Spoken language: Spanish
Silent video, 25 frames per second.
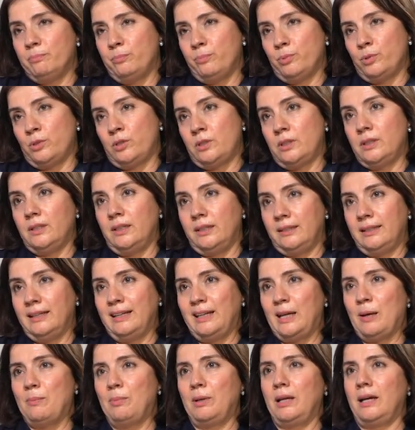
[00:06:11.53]
por si le tienen
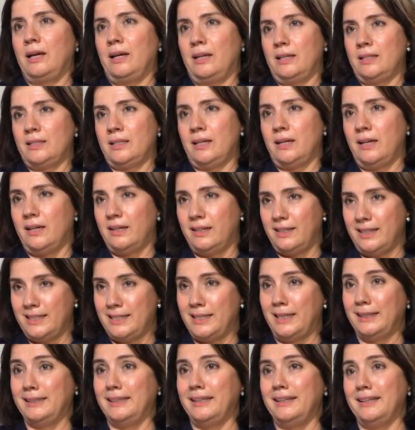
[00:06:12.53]
que aplicar esa,
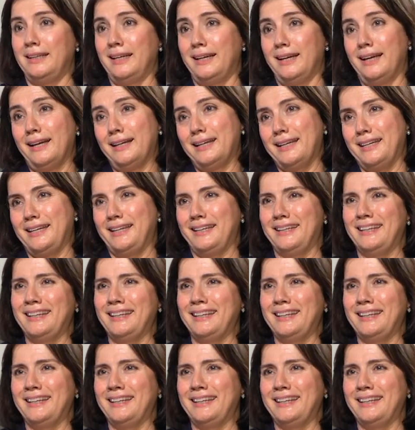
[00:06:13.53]
técnica, que